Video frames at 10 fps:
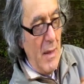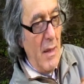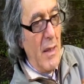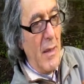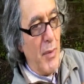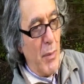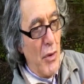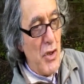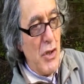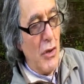il
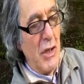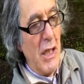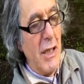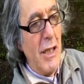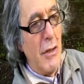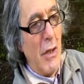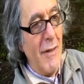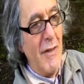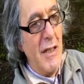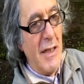proposito del diritto
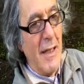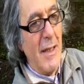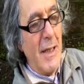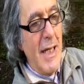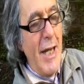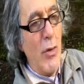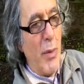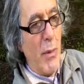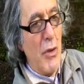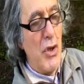alla vita è un
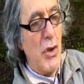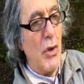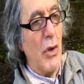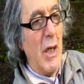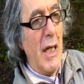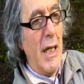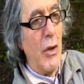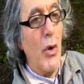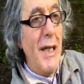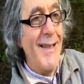proposito
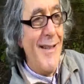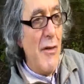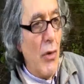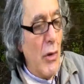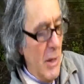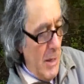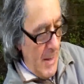eh, collettivo,